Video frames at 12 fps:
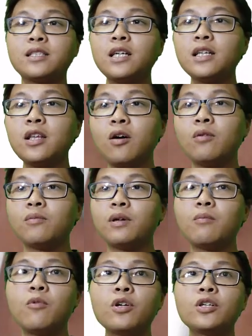sinh tồn
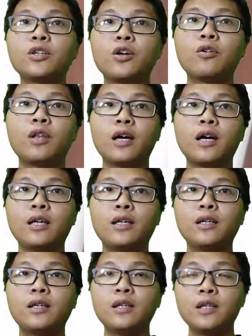trong môi trường đô thị
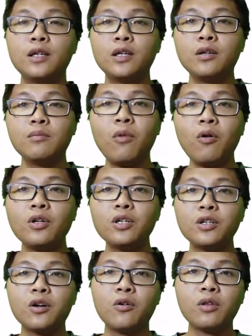môi
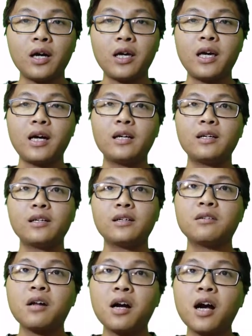trường đô thị
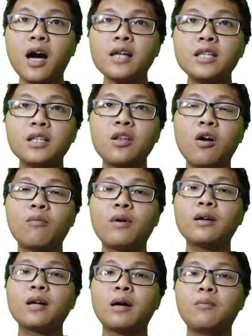nó khó sinh tồn
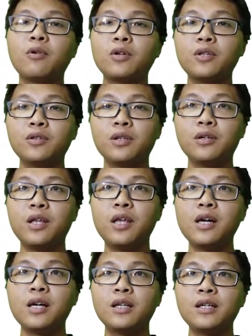hơn cả môi trường tự nhiên
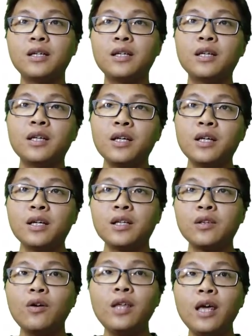
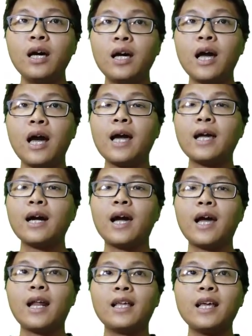tuy nhiên ai có
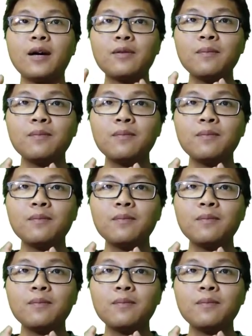khả năng giao tiếp